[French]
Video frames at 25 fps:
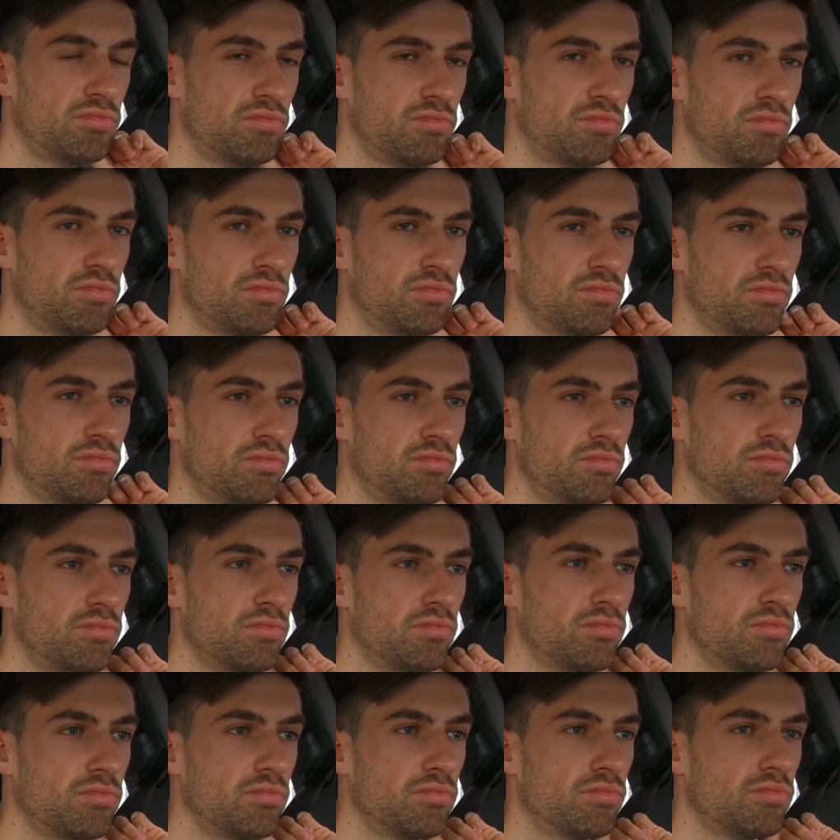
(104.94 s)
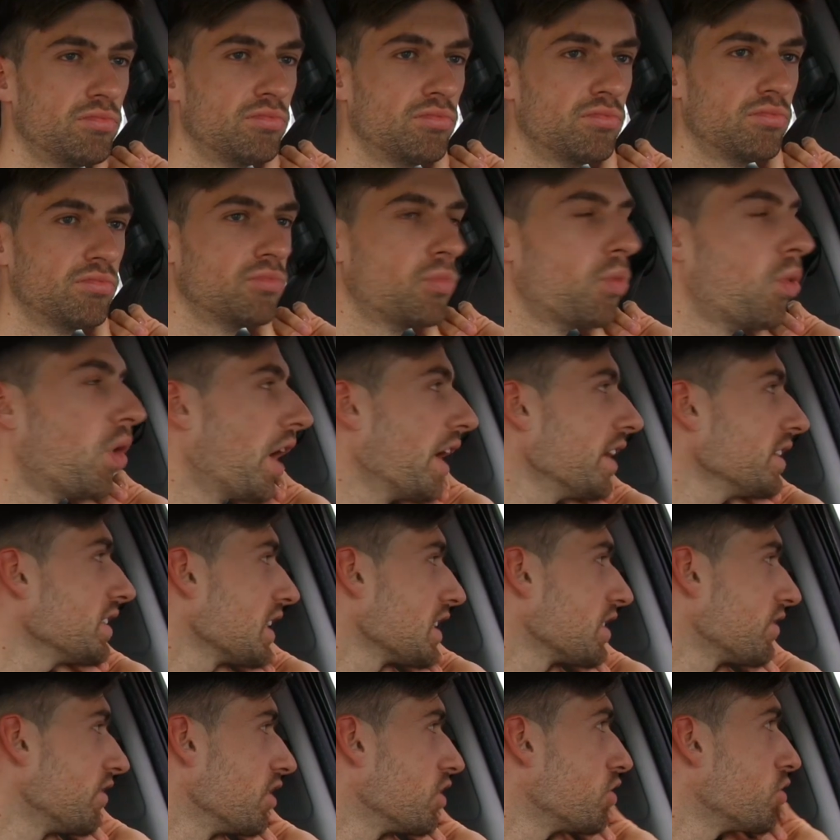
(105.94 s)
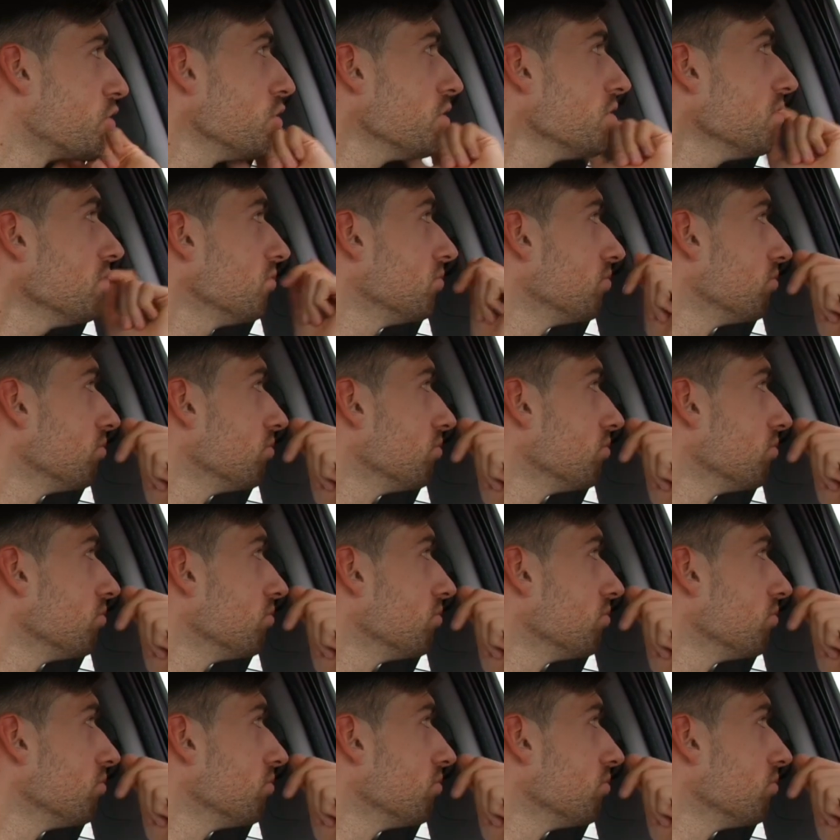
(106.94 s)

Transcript: Tu veux du caramel dedans? Ouais, ça se fait-tu?